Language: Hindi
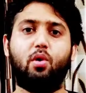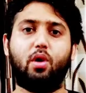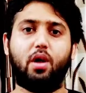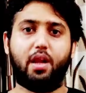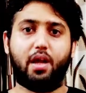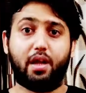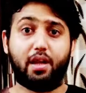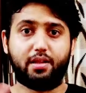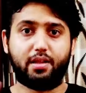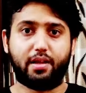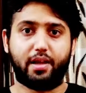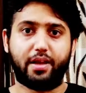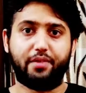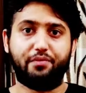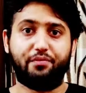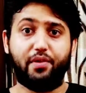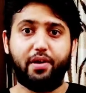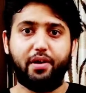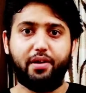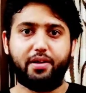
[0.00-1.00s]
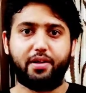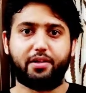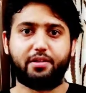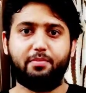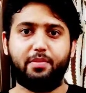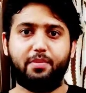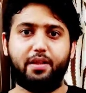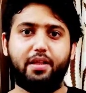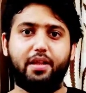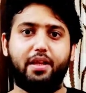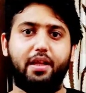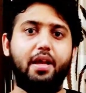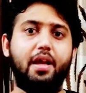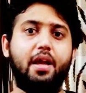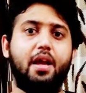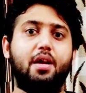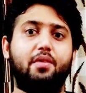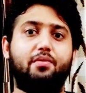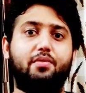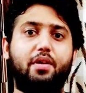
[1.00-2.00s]
अलग अलग तरह के फ़िल्टर्स मिलते हैं
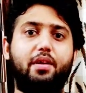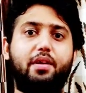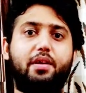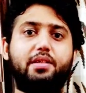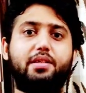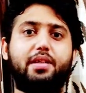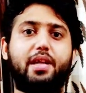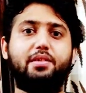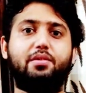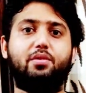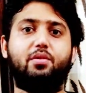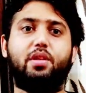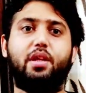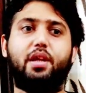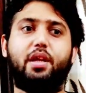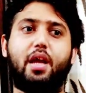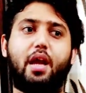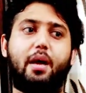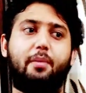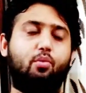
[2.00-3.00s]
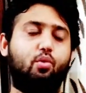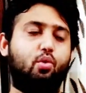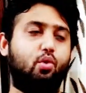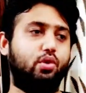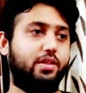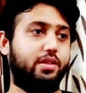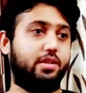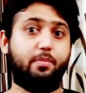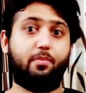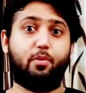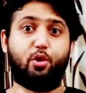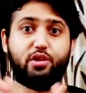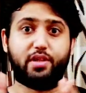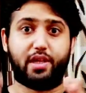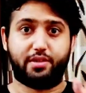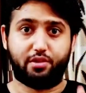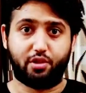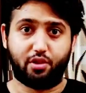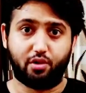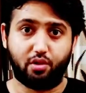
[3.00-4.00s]
फ़िल्टर्स कैसे होते हैं कि आपको जैसे
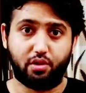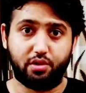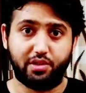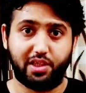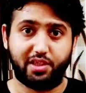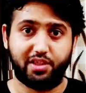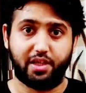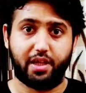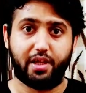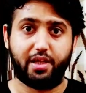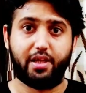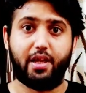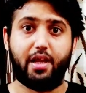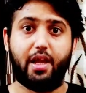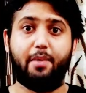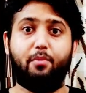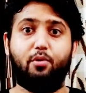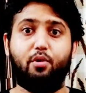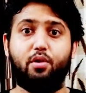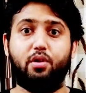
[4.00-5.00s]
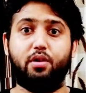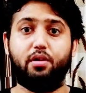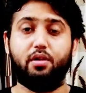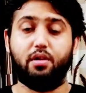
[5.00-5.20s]
प्रोसेसर कौन सा चाहिए आपको